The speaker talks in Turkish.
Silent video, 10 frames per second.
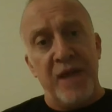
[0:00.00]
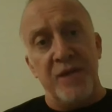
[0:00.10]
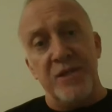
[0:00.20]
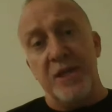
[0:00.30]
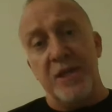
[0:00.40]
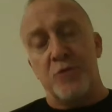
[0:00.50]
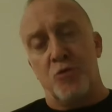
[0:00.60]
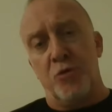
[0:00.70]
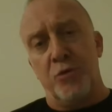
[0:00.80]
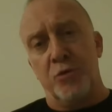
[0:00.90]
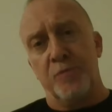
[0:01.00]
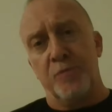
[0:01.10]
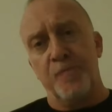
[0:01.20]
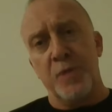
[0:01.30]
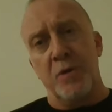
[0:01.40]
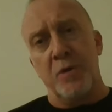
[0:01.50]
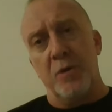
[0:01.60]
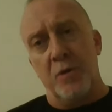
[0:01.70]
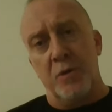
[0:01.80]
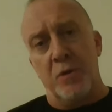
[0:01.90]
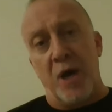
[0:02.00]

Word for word: yine söylüyorum e,